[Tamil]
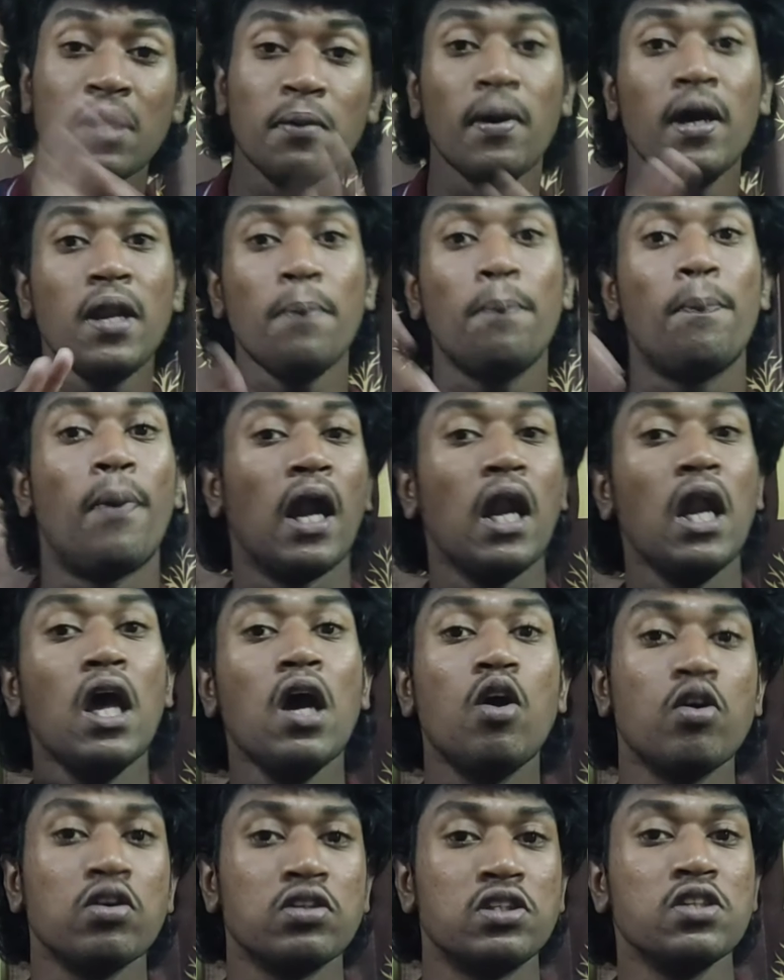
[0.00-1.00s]
இந்த மாதிரி
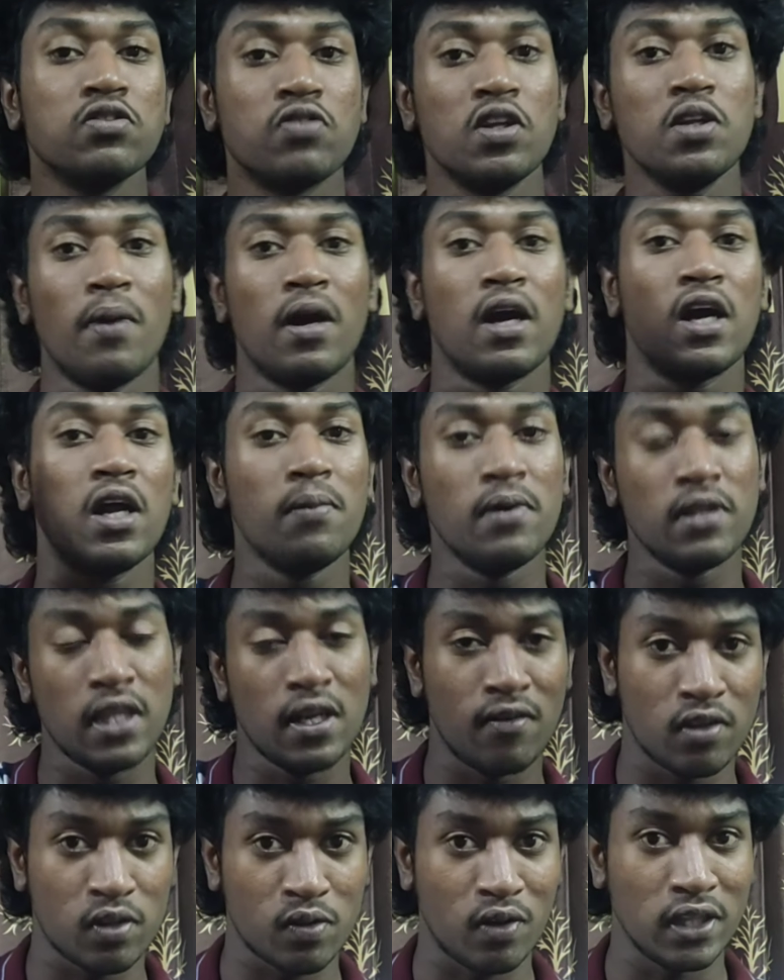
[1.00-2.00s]
பல கொஸ்டின்ஸ் வந்து மக்கள்
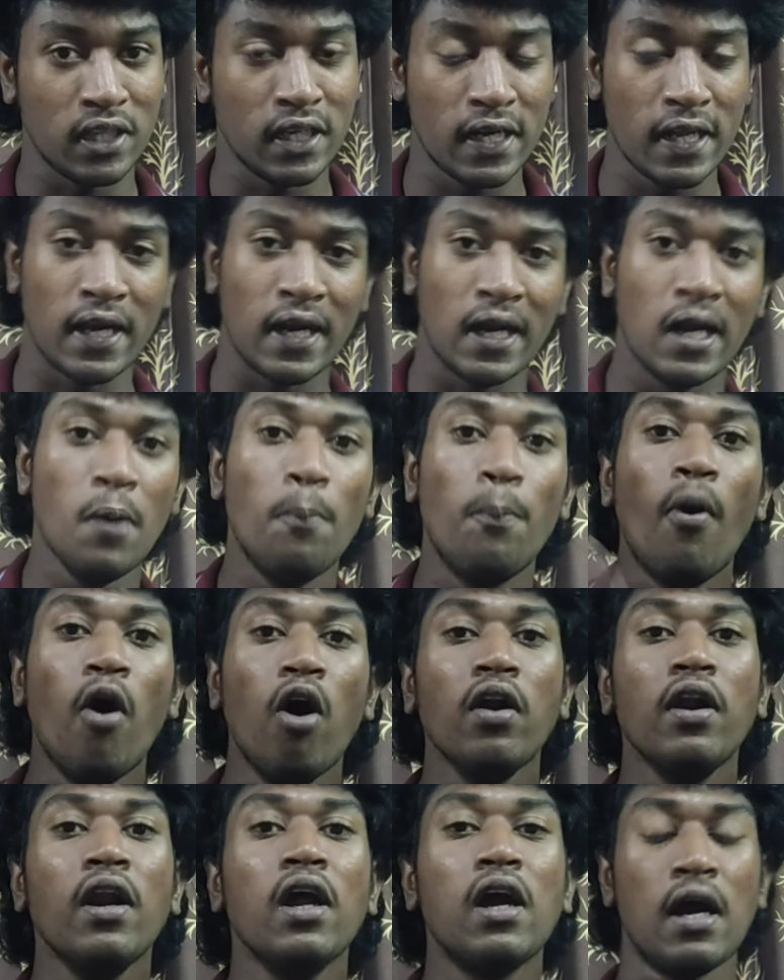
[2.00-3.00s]
மத்தியில் வந்து வந்துட்டே இருக்கு
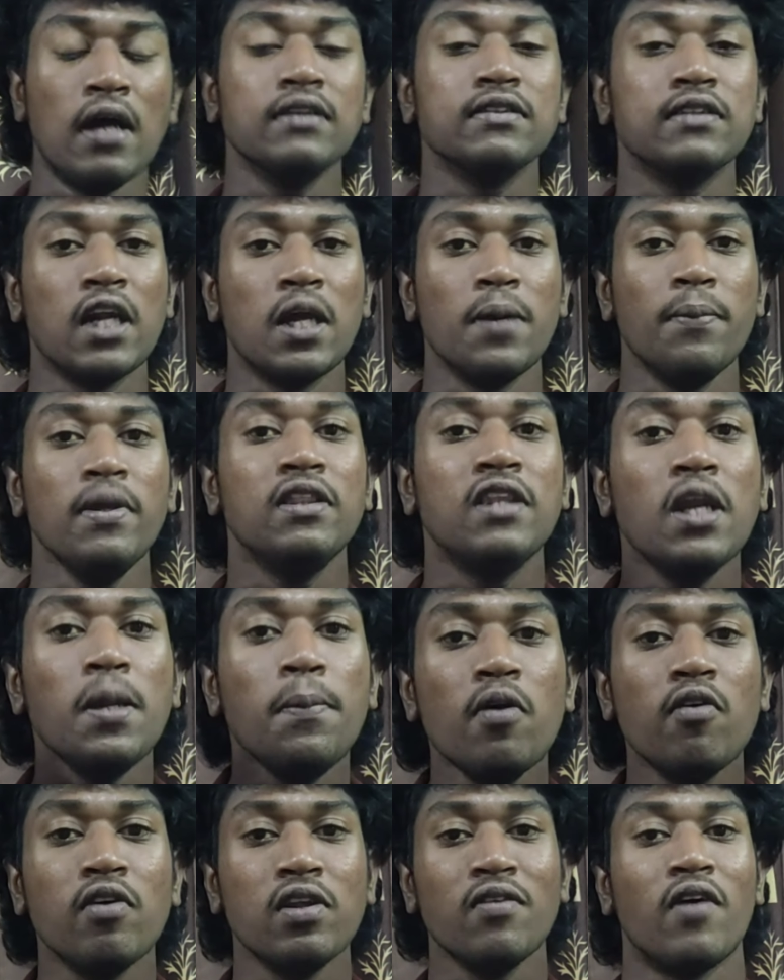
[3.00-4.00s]
போடுற காசு எல்லாமே
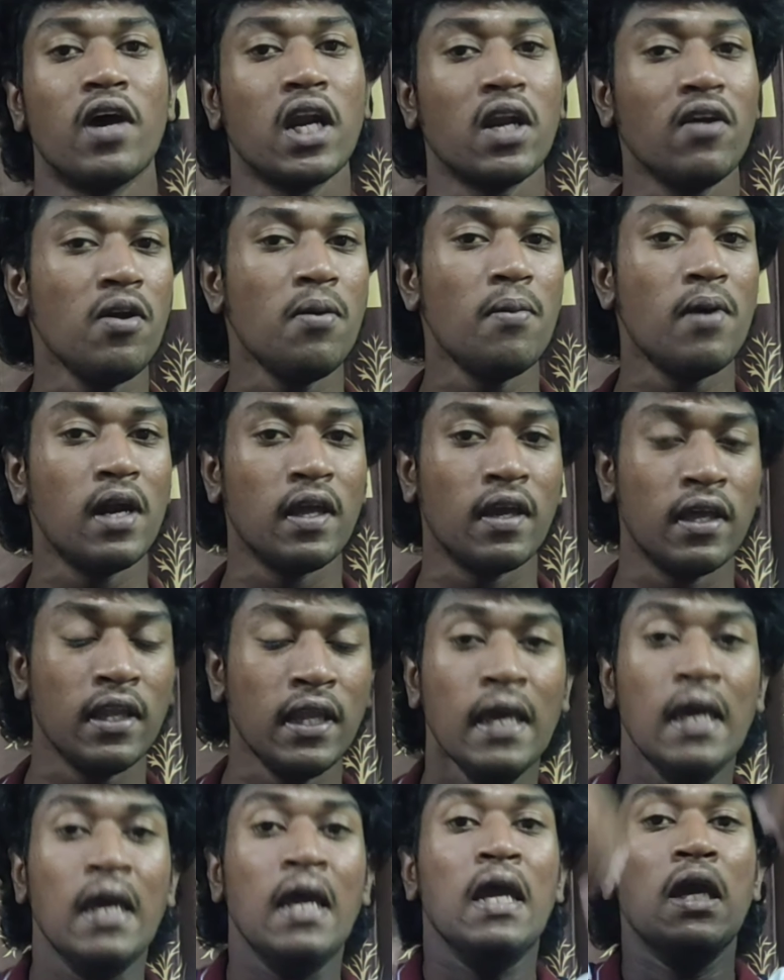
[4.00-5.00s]
திருப்பி வந்து வரவே
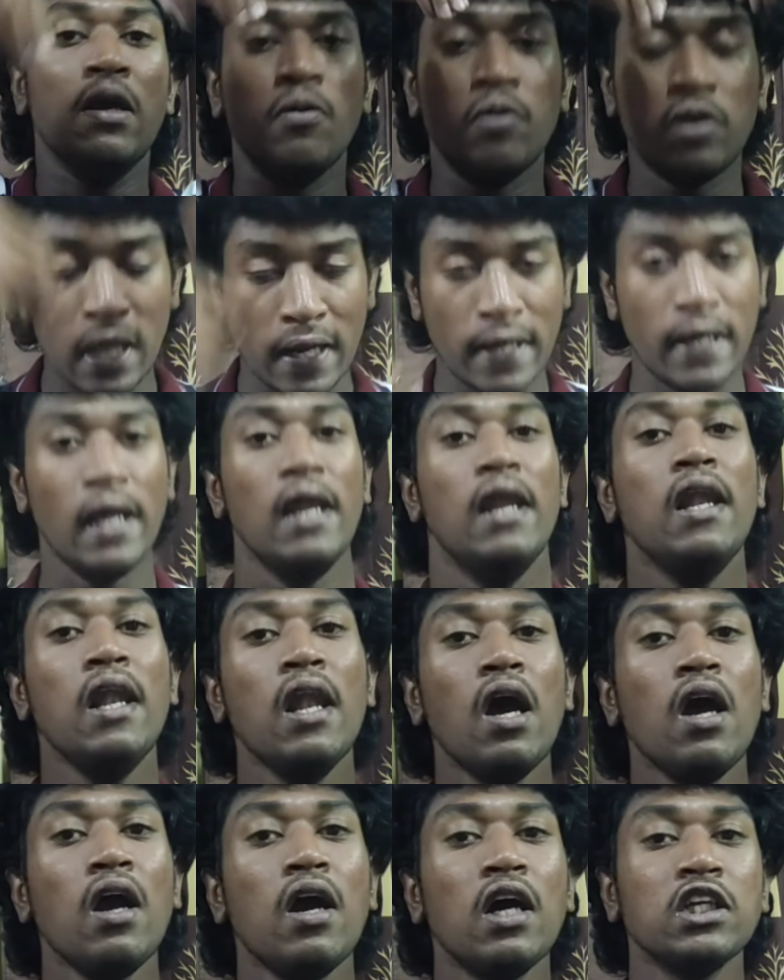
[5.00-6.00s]
மாட்டேங்குது
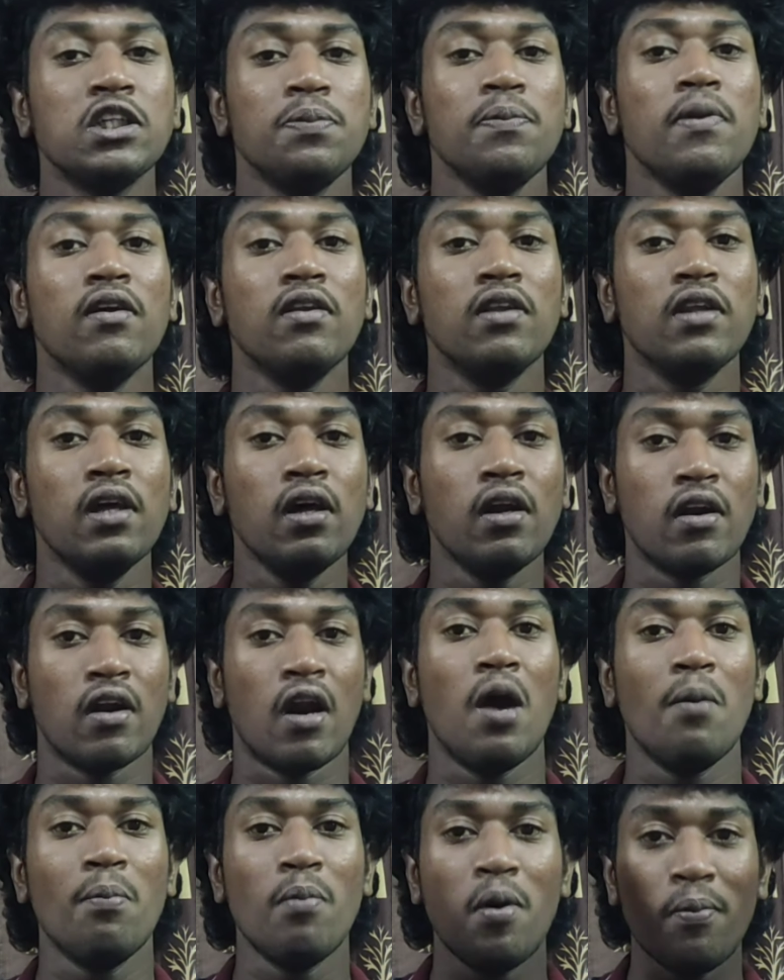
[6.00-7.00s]
எல்லா காசுமே வந்து
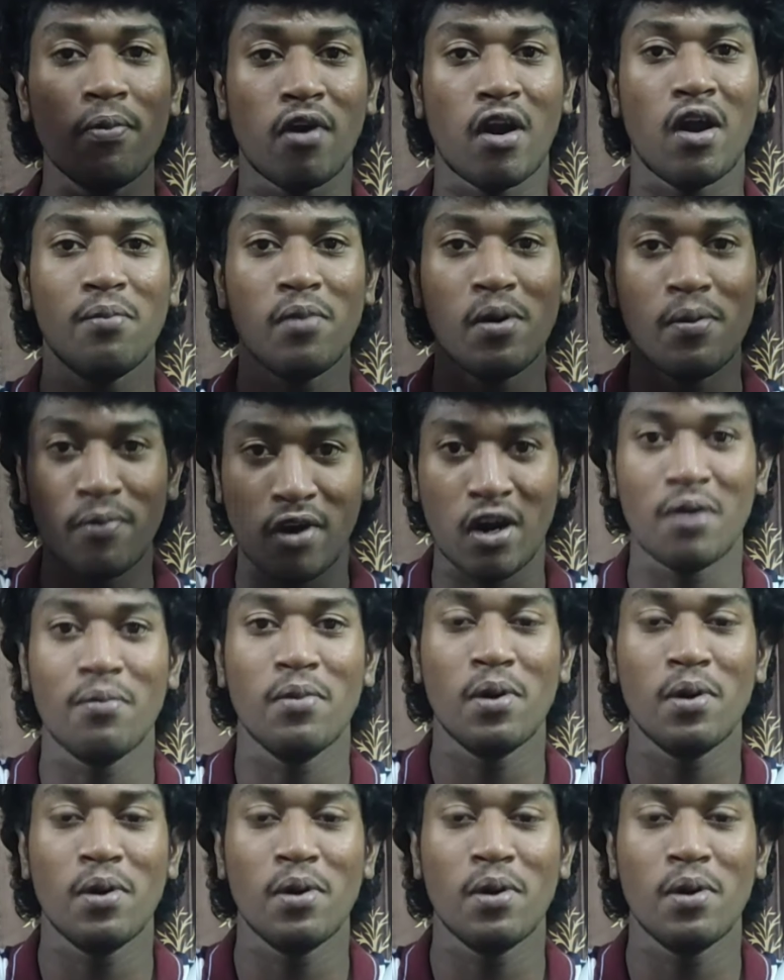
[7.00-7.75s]
ராமம் ராமம்